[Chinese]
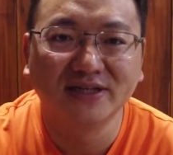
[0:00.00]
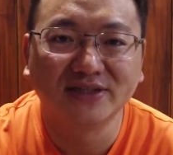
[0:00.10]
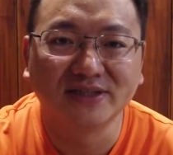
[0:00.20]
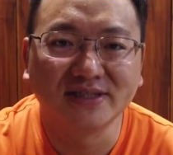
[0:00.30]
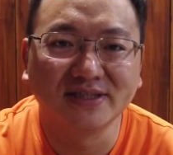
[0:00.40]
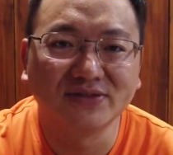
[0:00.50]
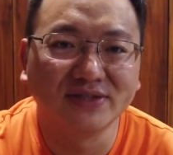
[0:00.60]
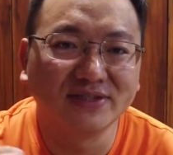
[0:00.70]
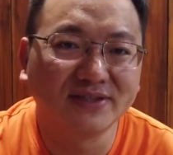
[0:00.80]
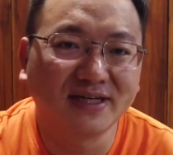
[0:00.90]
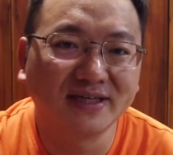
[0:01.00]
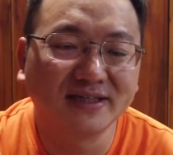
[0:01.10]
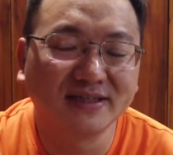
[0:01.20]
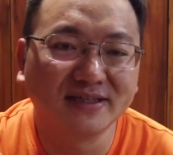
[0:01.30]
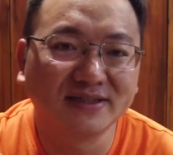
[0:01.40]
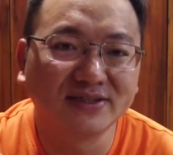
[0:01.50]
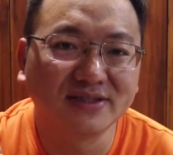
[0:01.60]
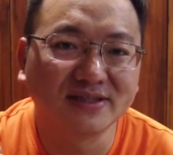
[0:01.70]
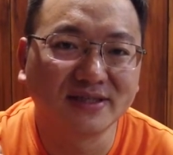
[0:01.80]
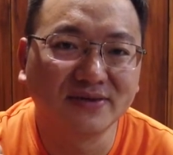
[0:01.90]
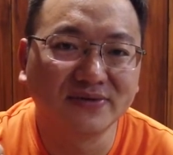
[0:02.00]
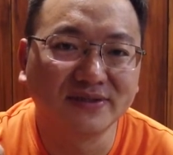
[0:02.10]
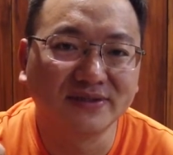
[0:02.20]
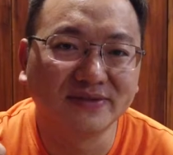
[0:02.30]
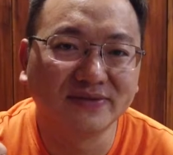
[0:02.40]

十七岁就在那个市场上混，